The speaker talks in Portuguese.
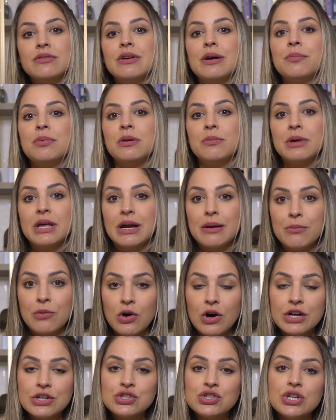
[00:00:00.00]
teve a primeira
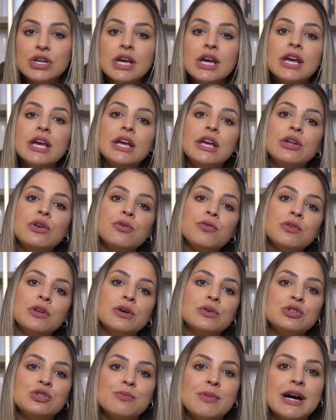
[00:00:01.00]
morte e no
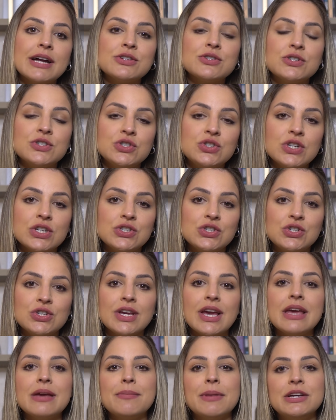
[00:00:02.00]
final de março a gente já
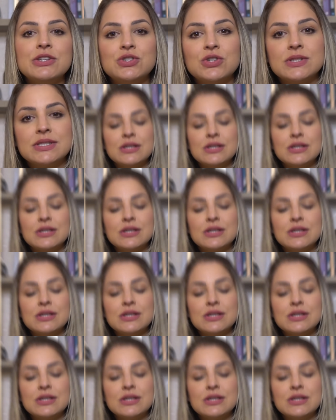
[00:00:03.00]
tinha aí mais de